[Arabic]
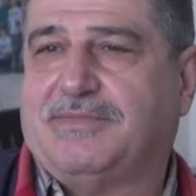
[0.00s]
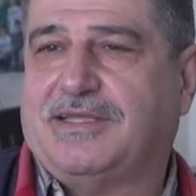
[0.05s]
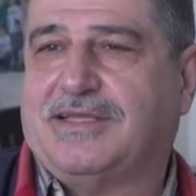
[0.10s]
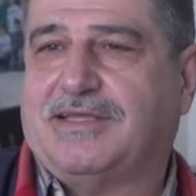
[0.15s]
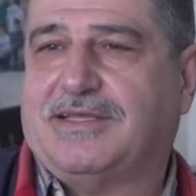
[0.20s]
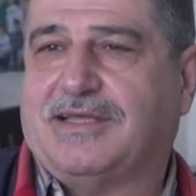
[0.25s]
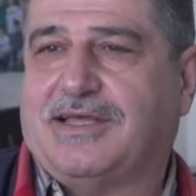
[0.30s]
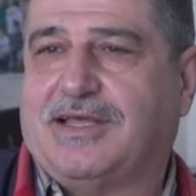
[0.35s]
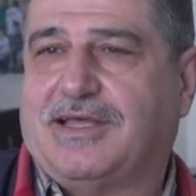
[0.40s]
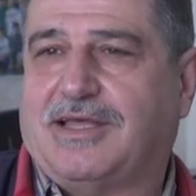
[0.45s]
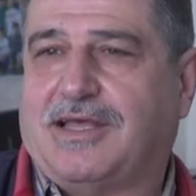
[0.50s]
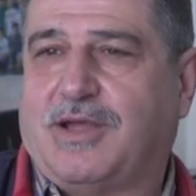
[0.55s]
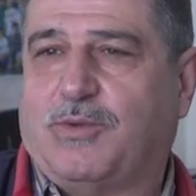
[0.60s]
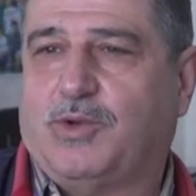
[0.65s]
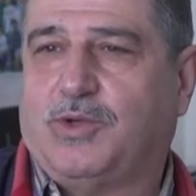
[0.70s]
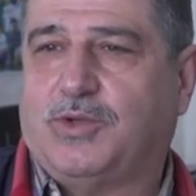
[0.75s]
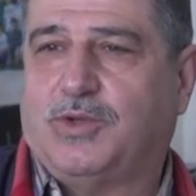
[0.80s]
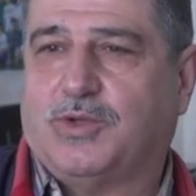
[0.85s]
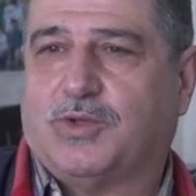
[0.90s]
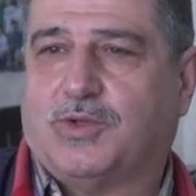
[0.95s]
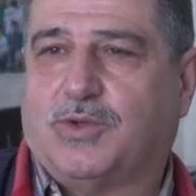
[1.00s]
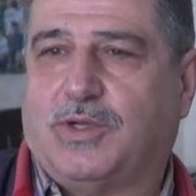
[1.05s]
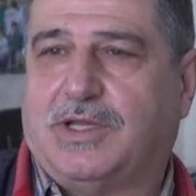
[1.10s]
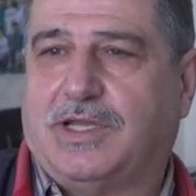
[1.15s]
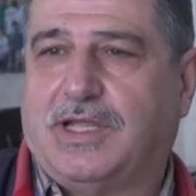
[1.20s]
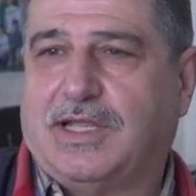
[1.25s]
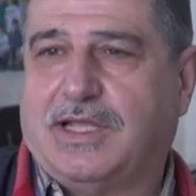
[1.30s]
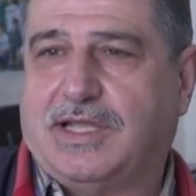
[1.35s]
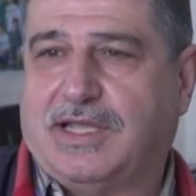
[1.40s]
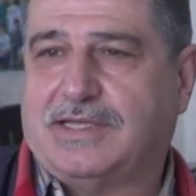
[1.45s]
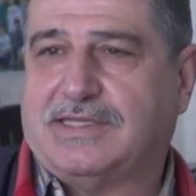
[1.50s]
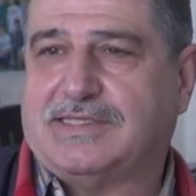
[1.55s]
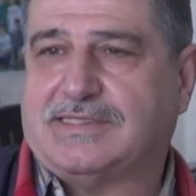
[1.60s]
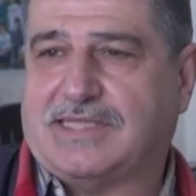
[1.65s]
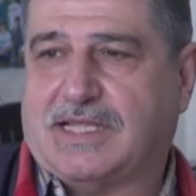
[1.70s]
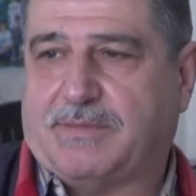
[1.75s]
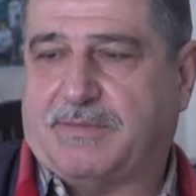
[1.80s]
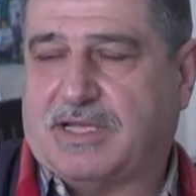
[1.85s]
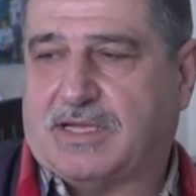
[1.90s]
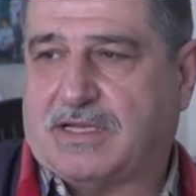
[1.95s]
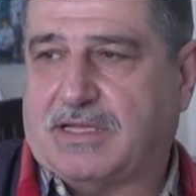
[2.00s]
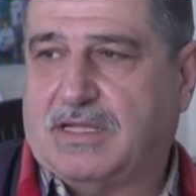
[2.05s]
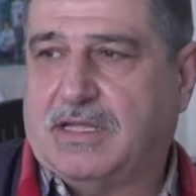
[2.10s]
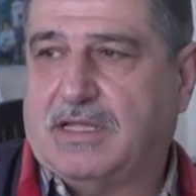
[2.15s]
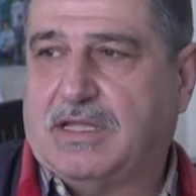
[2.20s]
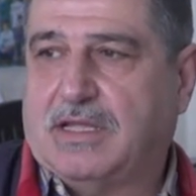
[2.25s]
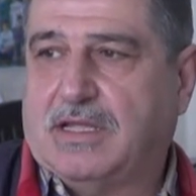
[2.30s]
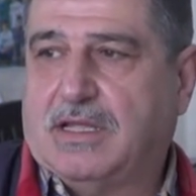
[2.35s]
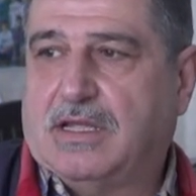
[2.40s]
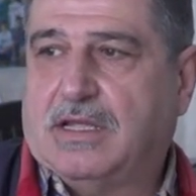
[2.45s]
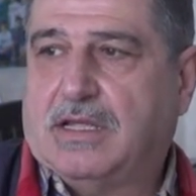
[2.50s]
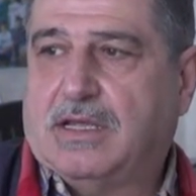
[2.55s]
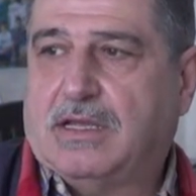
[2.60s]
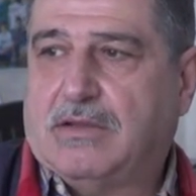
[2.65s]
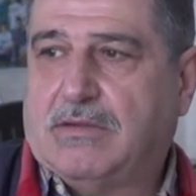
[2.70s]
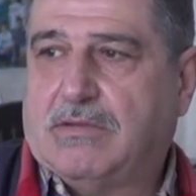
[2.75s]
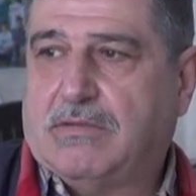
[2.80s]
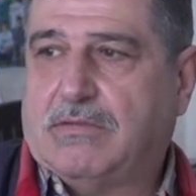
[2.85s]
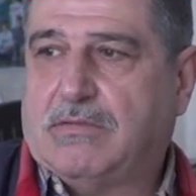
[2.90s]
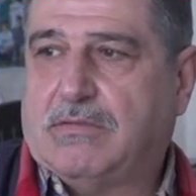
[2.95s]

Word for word: بخولوني ادخل هندسه عماره آه،